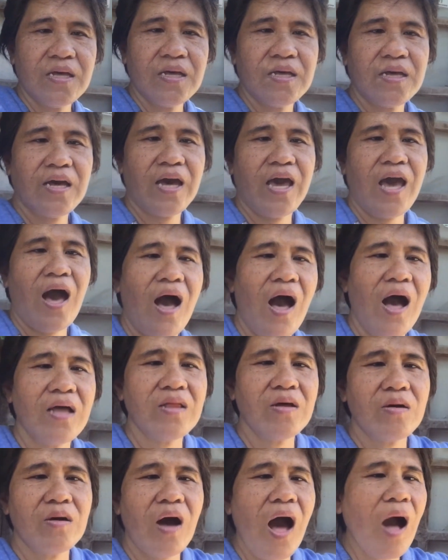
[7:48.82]
Kaya
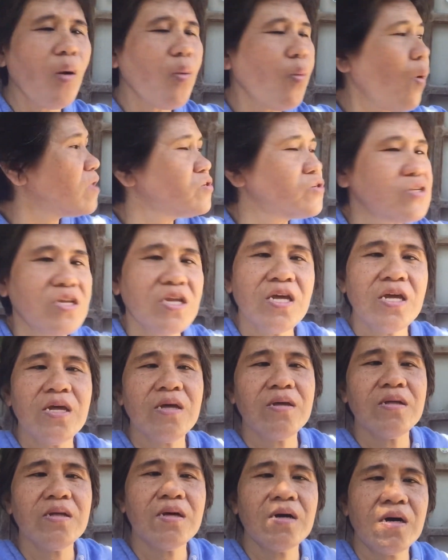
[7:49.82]
ako adin ah,
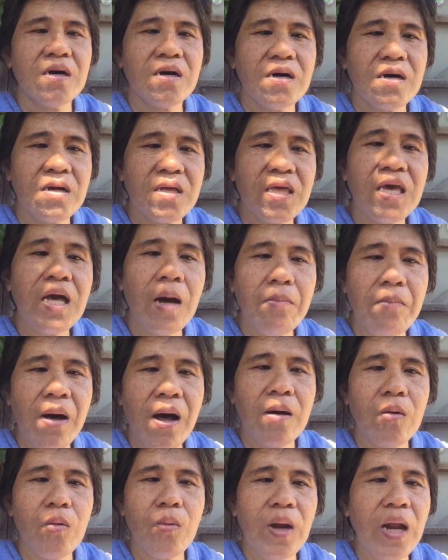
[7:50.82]
nga uh, gigama
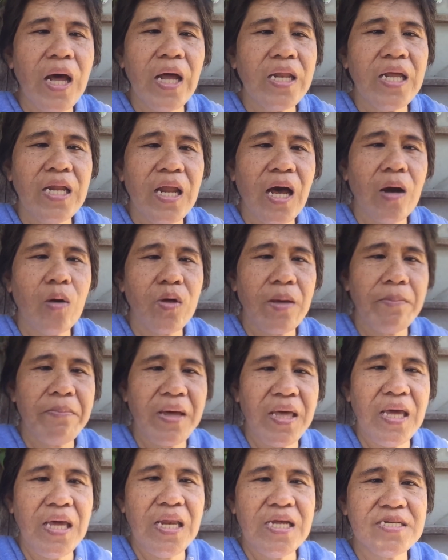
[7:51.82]
wala ni nako
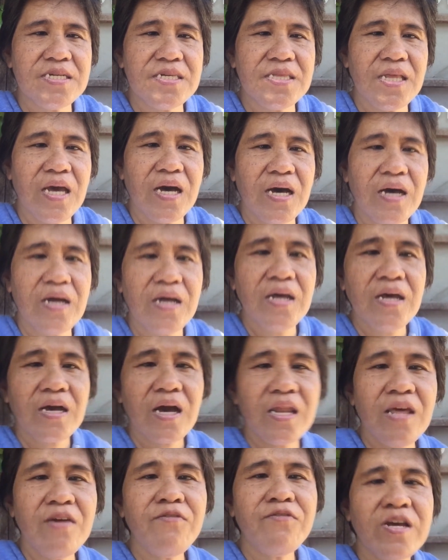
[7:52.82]
gipailis niya
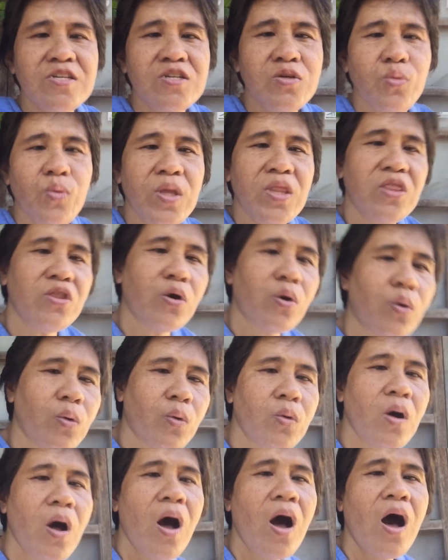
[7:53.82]
kaning french window
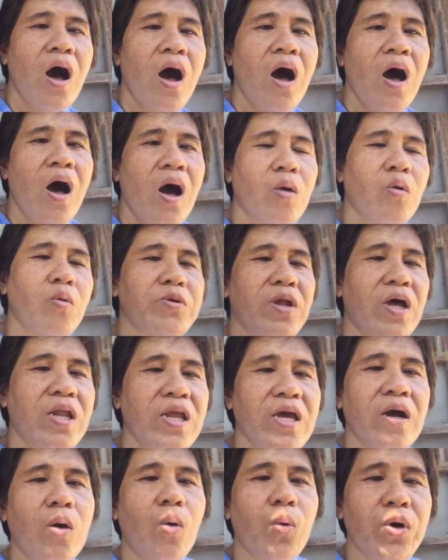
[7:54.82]
ako pud ani
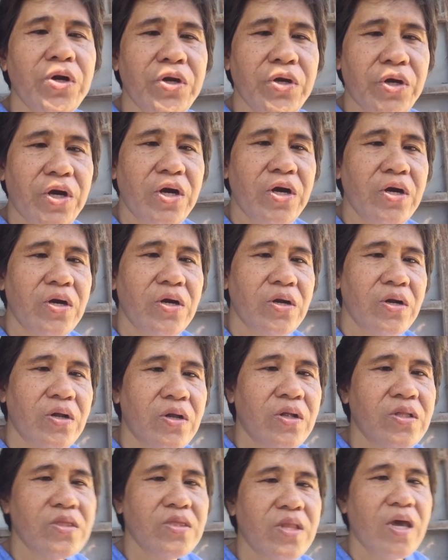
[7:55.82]
ah, ga order
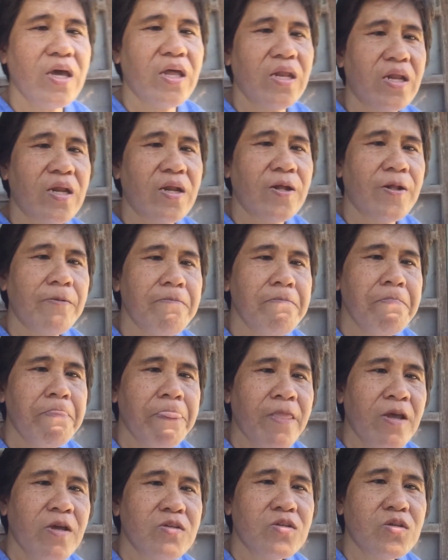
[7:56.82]
then
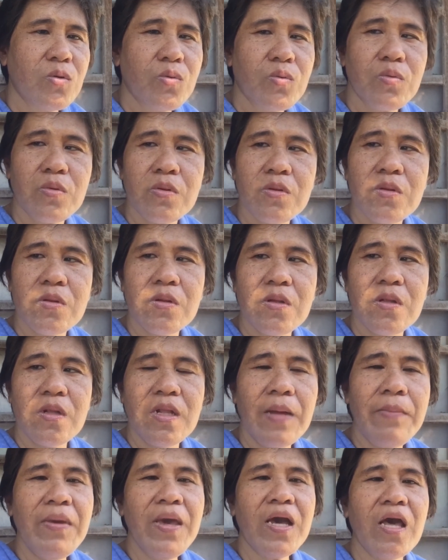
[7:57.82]
so
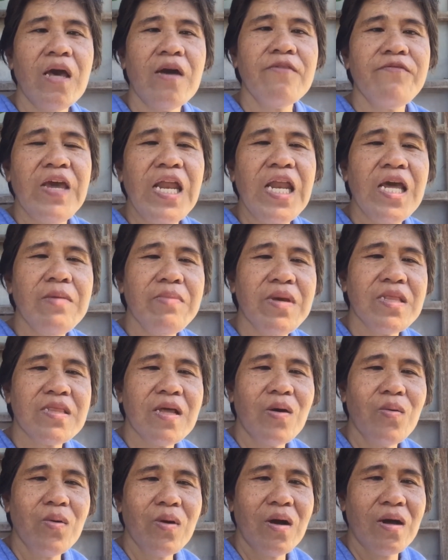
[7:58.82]
gani kay ang feeling
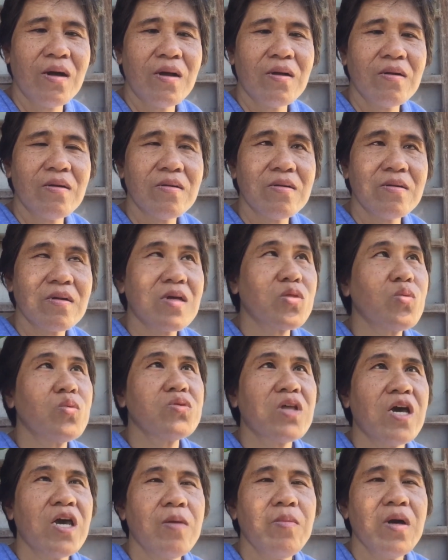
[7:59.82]
bitaw nga katong
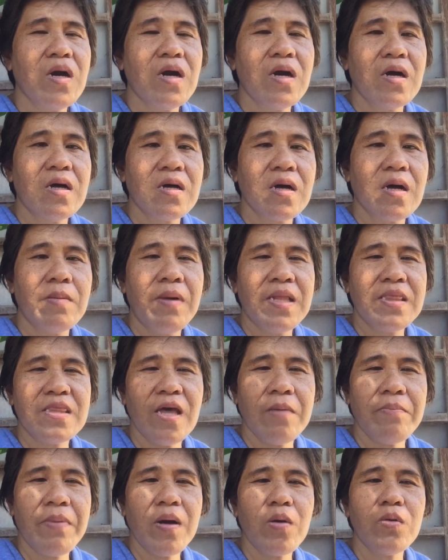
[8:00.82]
time nga
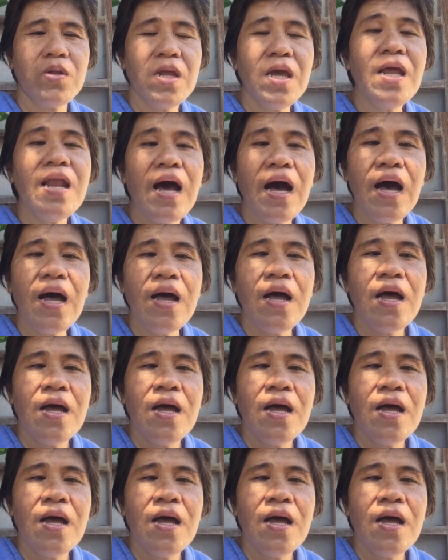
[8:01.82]
gabantay pa ko nila